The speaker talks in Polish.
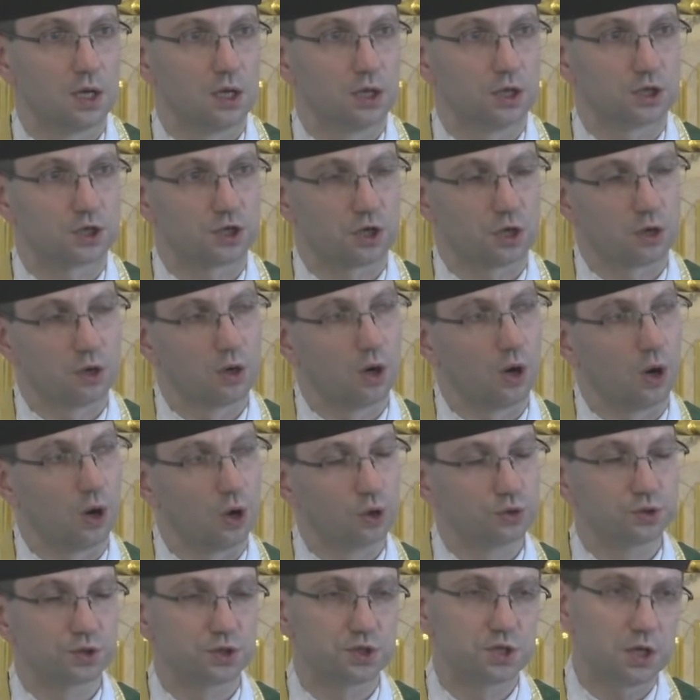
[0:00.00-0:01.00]
I trzeba go
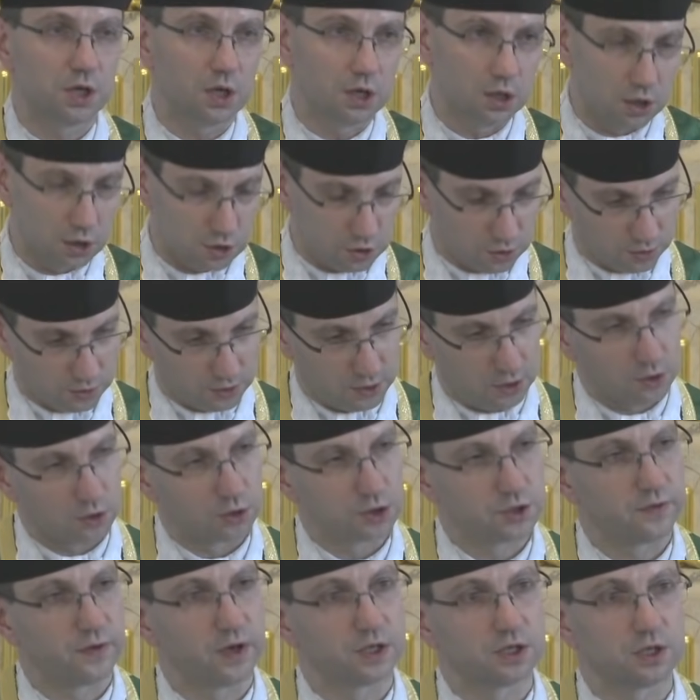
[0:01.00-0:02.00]
oddzielić od tego
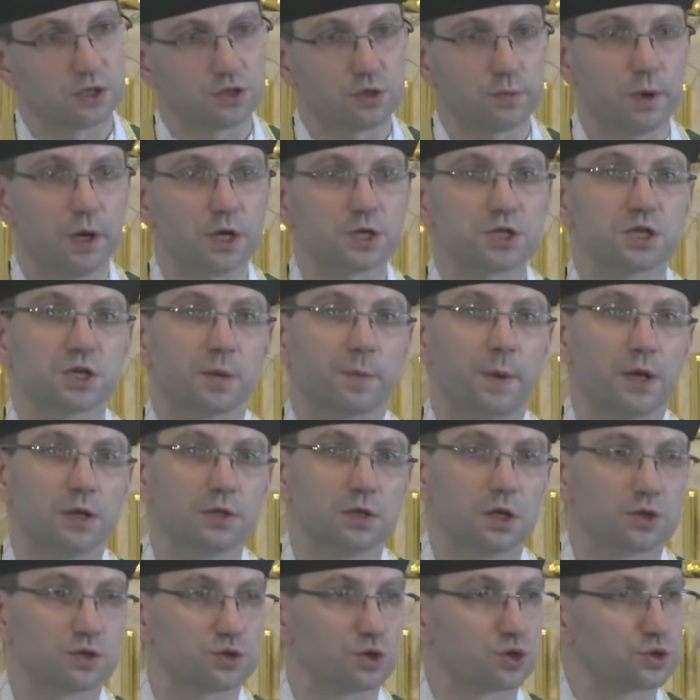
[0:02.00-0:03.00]
świata. Zobaczcie, Pan
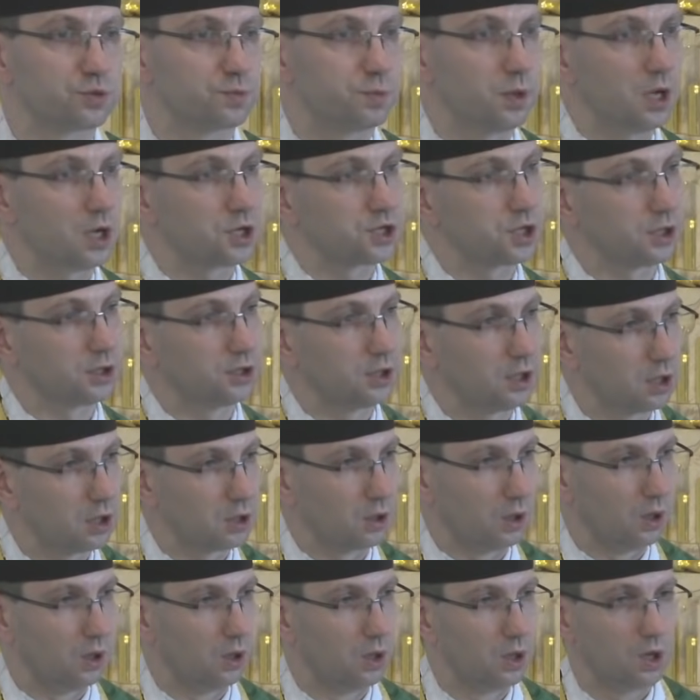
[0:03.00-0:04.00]
Jezus bierze
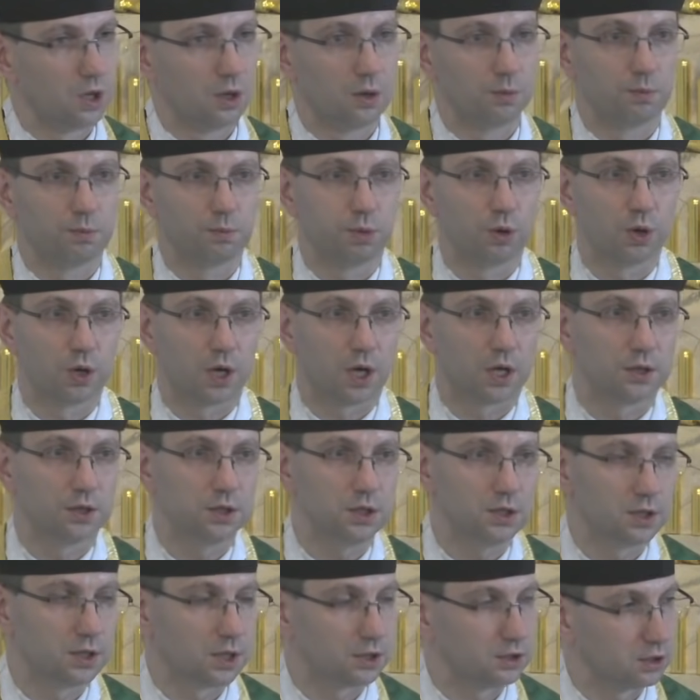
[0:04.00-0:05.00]
tego
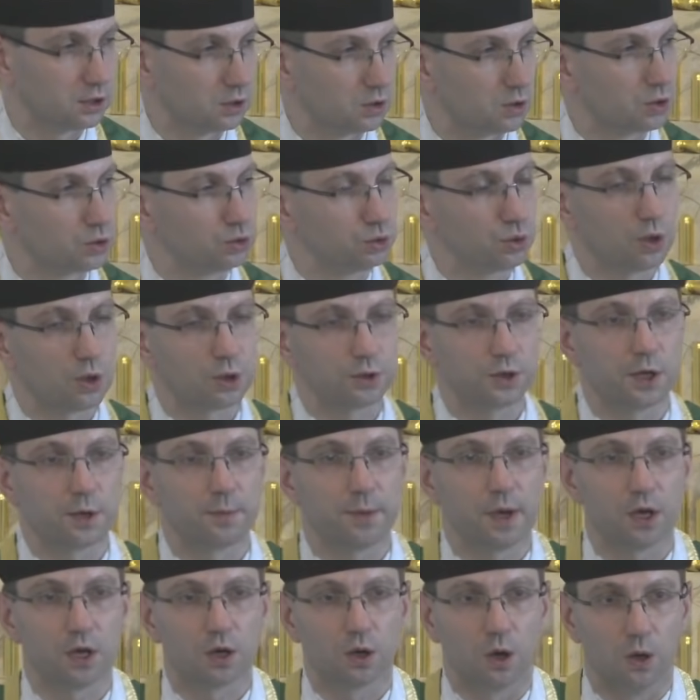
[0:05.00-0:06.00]
poganina, tego
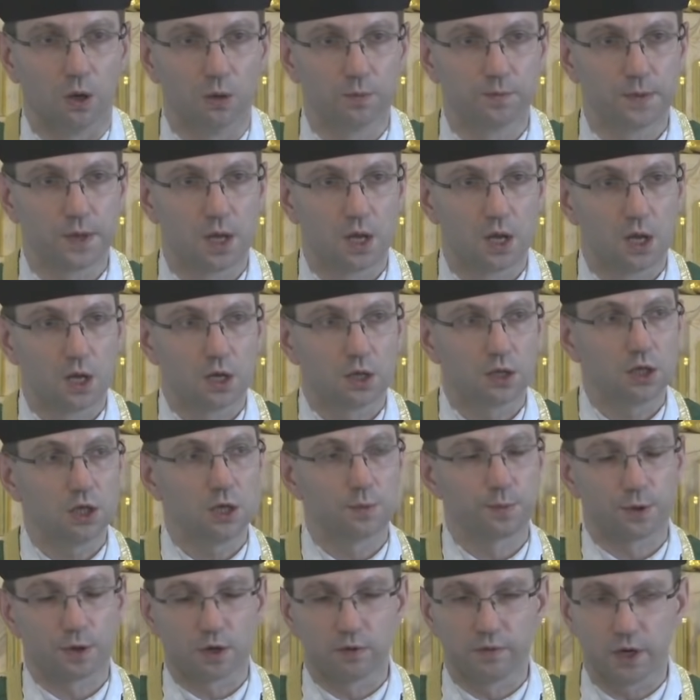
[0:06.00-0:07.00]
głuchoniemego
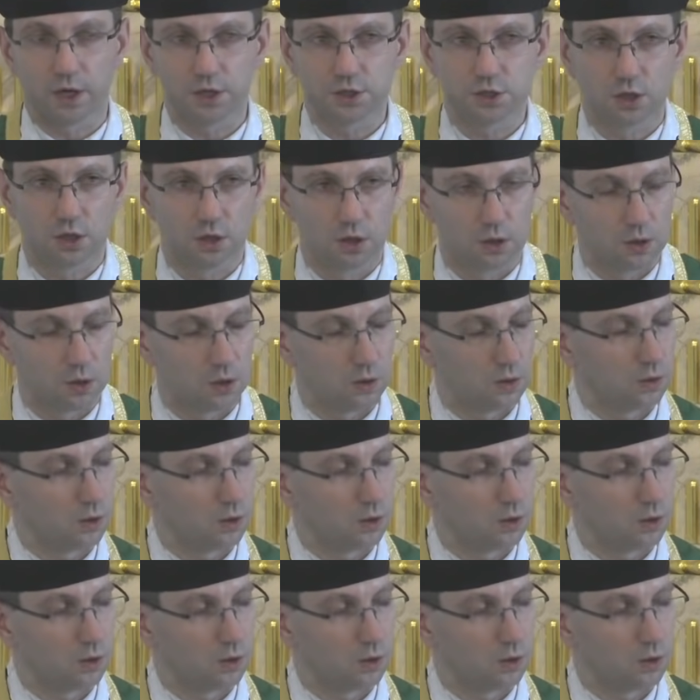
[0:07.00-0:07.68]
i prowadzi go